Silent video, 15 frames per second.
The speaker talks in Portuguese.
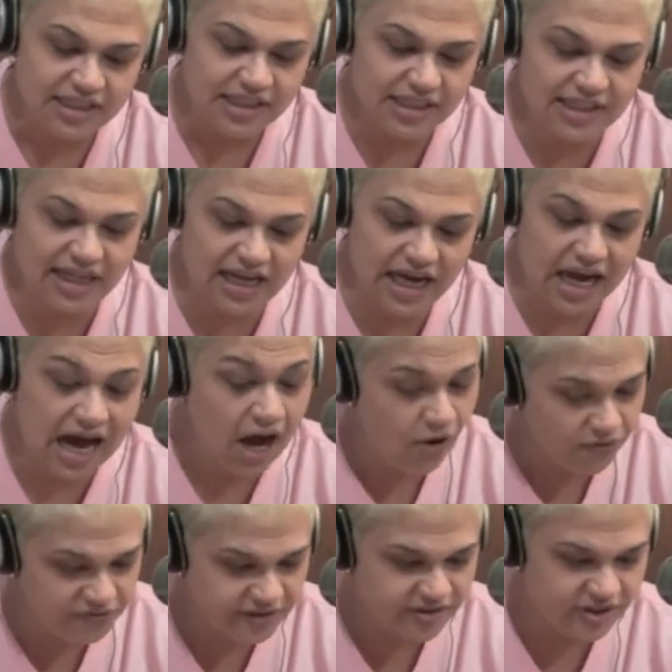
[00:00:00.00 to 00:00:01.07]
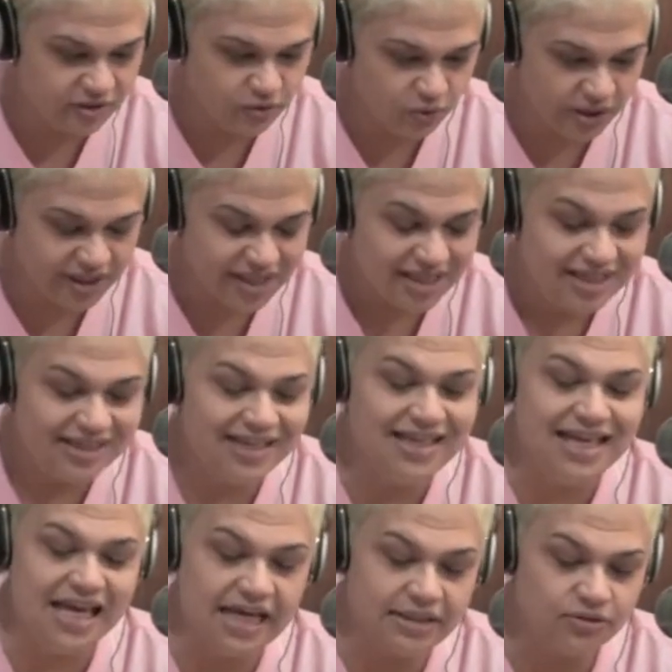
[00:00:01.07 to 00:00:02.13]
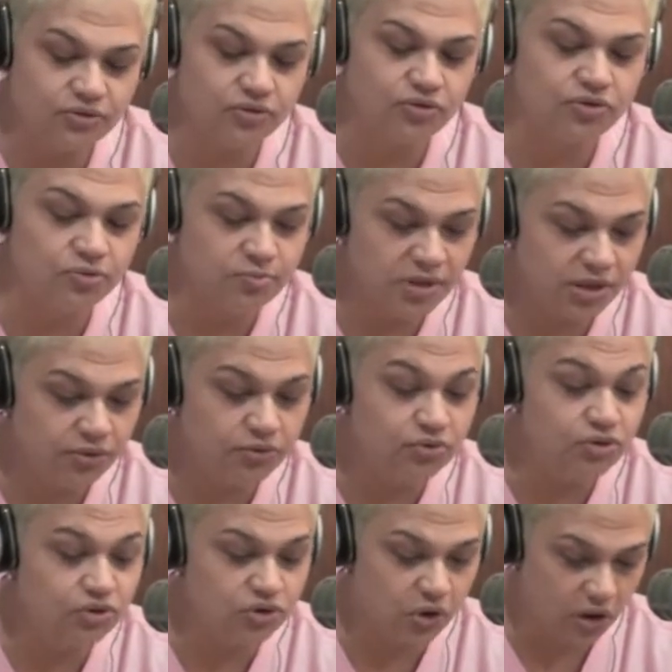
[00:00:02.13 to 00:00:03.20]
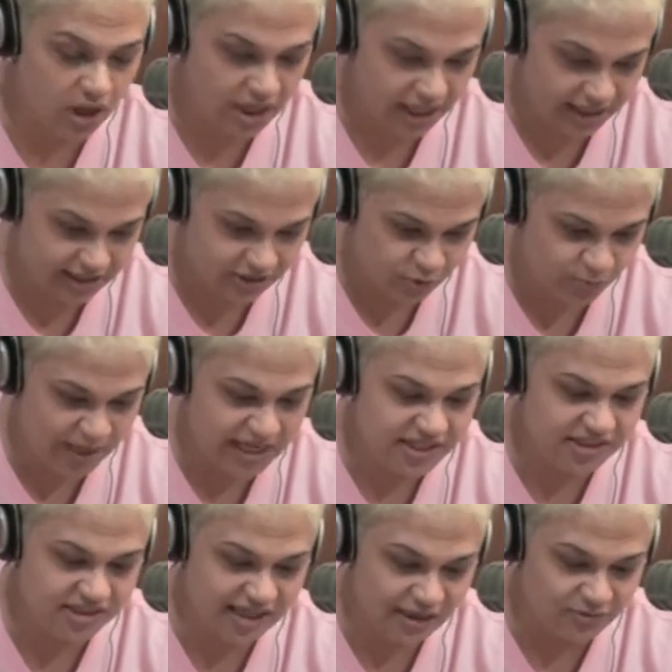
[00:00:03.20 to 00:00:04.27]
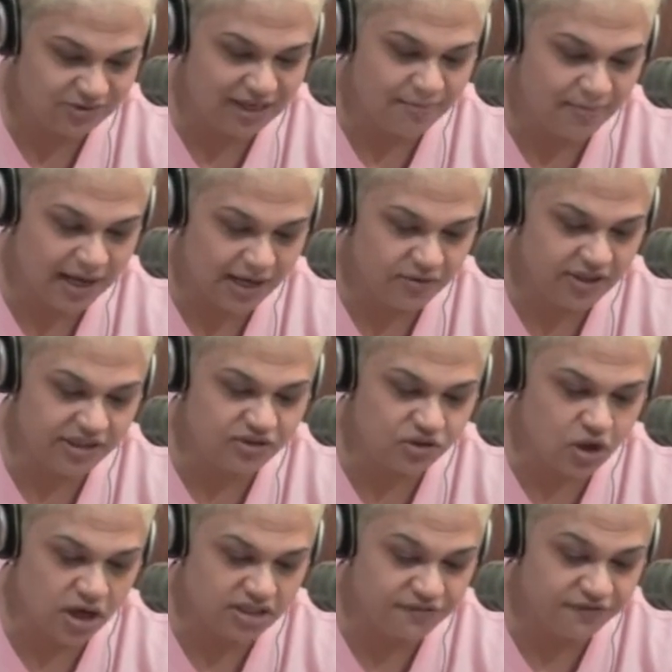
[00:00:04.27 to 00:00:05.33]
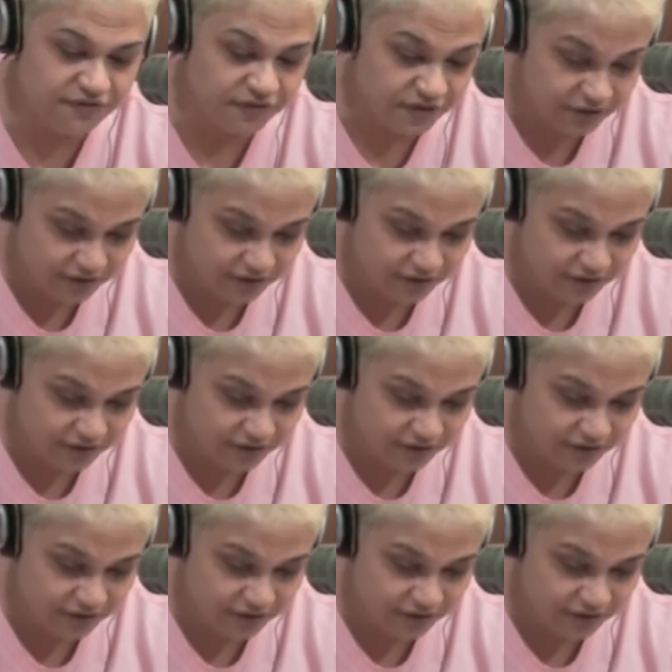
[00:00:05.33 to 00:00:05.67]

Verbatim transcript: que dará ao vencedor 500 mil dólares para iniciar um trabalho na Scott Free,